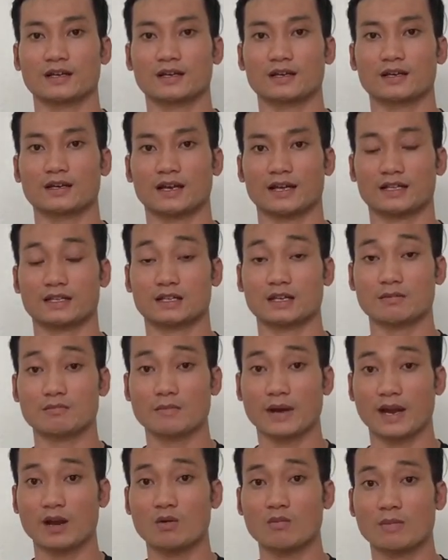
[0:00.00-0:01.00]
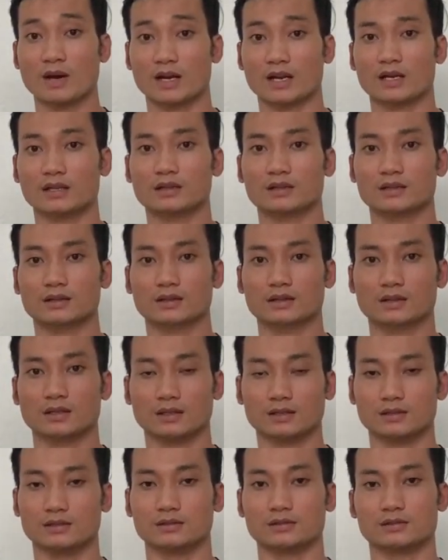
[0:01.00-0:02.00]
là chất béo mà nó
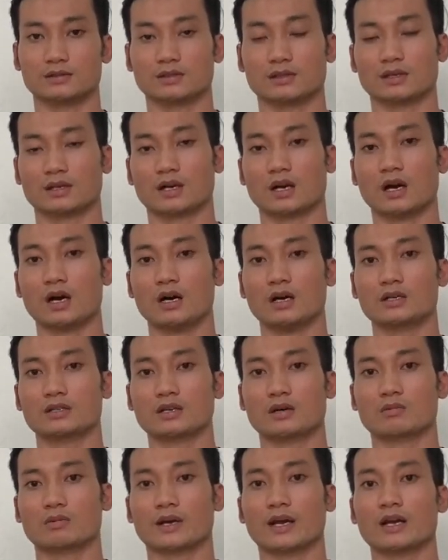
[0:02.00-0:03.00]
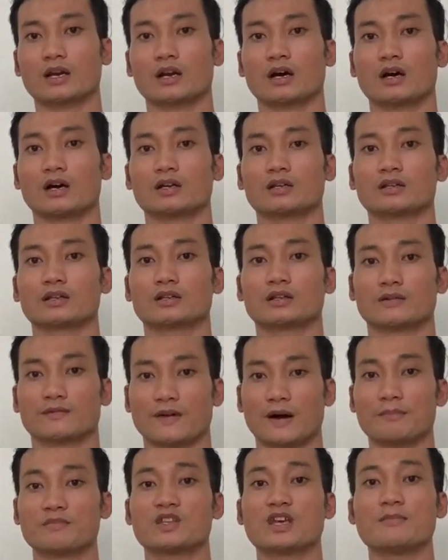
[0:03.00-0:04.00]
thường có ở trong các loại thực
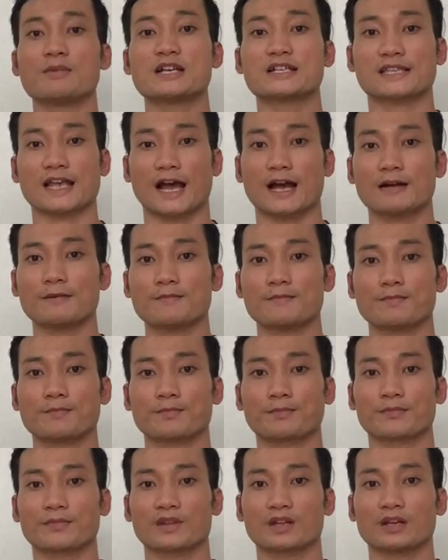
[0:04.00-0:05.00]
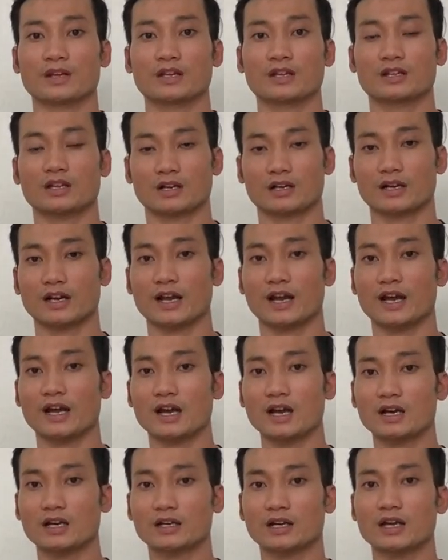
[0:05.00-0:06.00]
phẩm chế biến sẵn thật
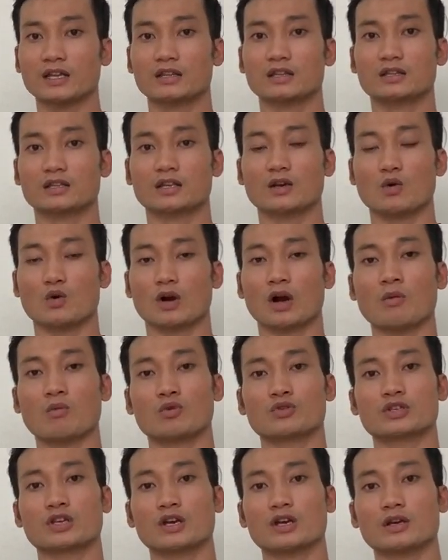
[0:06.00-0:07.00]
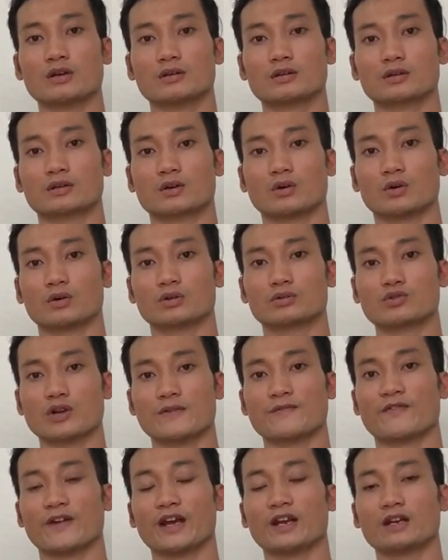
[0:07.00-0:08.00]
ra cái nguồn gốc của chế của
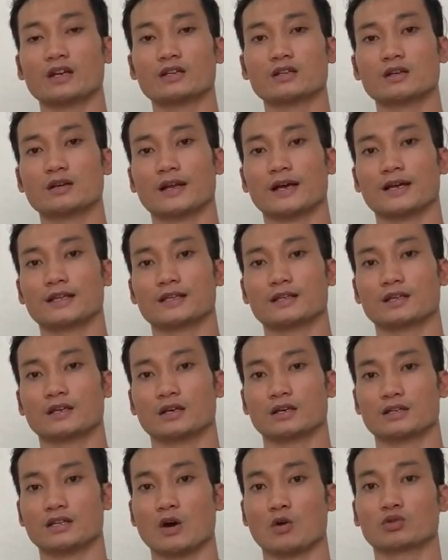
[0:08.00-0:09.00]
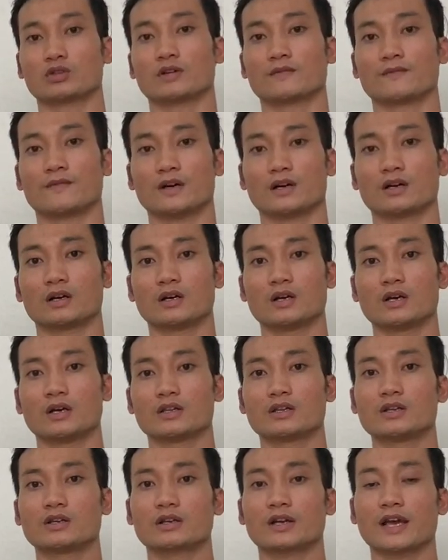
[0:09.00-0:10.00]
trend fat đó chính là dầu thực vật
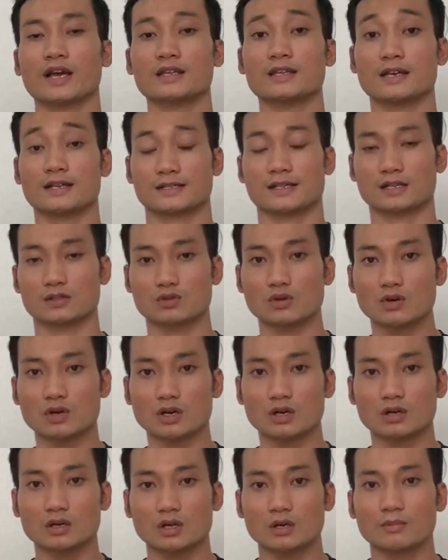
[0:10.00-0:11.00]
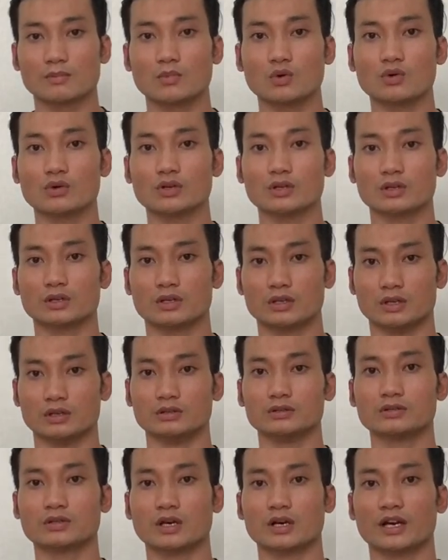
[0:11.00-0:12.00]
nhưng các nhà sản xuất muốn
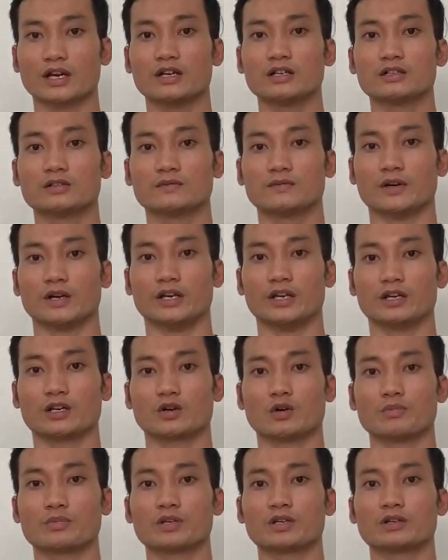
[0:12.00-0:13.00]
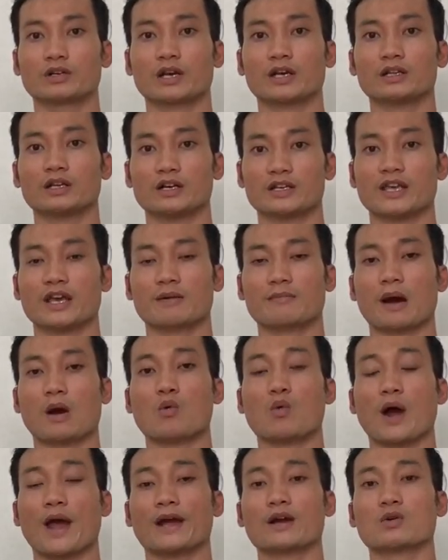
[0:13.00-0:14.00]
giữ cho cái hương vị cũng như cái thời gian bảo
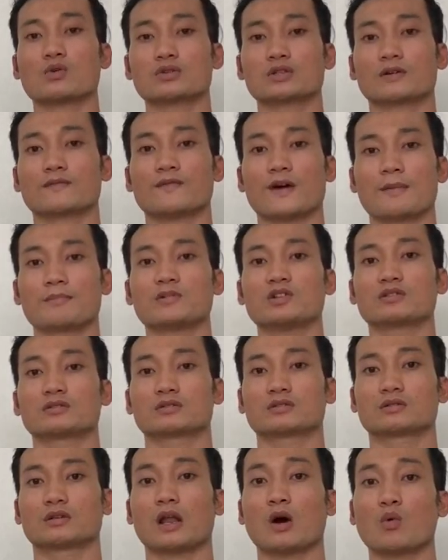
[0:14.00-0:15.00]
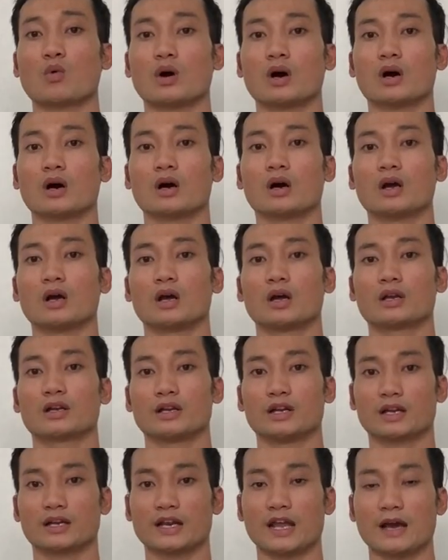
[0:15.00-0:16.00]
quản của thực phẩm được lâu hơn
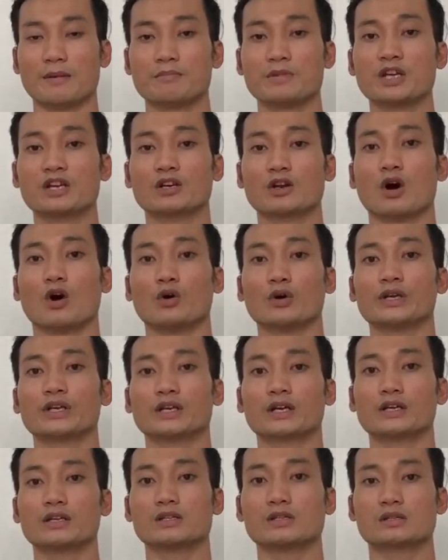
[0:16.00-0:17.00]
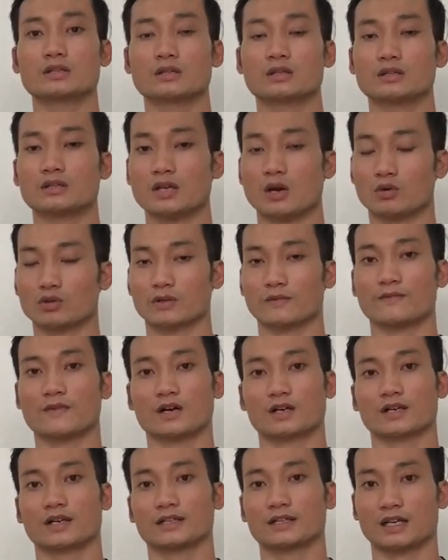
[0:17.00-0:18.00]
nên đã biến đổi cái dầu thực
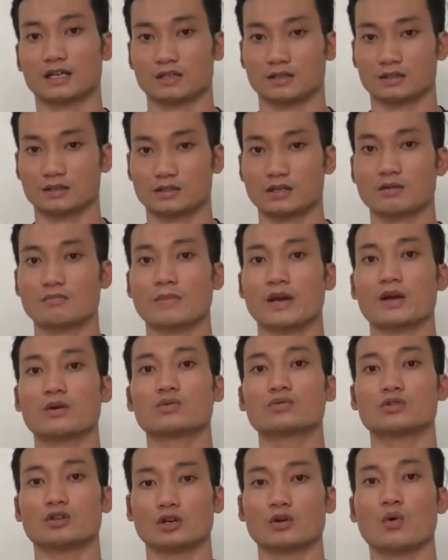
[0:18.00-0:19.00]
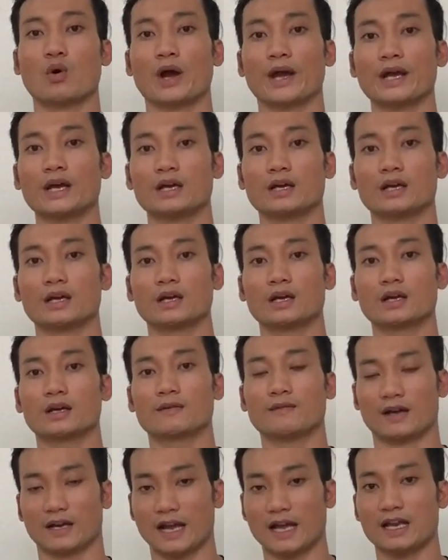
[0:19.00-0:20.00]
vật này thành chất béo chuyển hóa
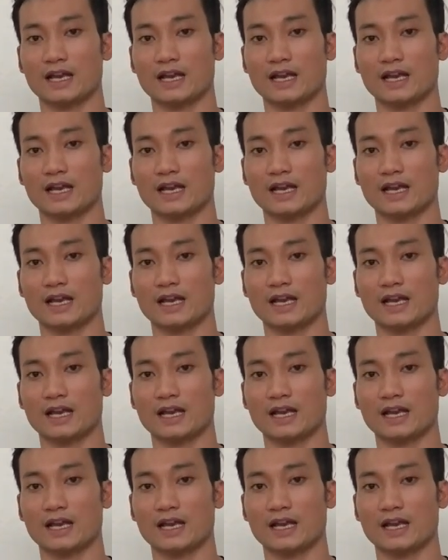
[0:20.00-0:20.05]
và đây